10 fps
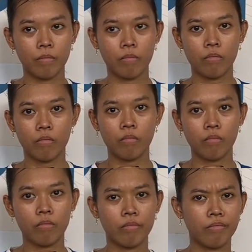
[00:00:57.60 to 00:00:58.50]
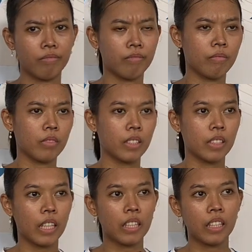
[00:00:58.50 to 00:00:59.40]
hmm,
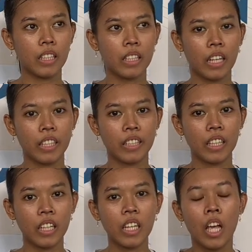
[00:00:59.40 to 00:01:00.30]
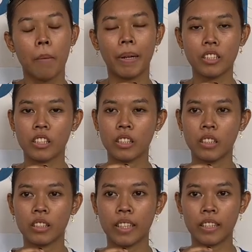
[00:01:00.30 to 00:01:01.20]
tadi kayaknya pas
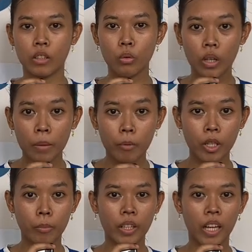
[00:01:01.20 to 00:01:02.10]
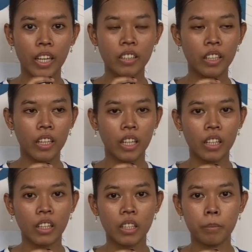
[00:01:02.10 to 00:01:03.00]
set kedua poin-poin akhir saya
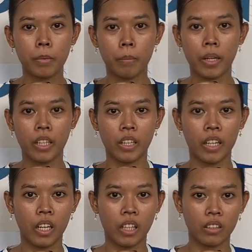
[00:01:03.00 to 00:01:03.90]
tadi bermain kayak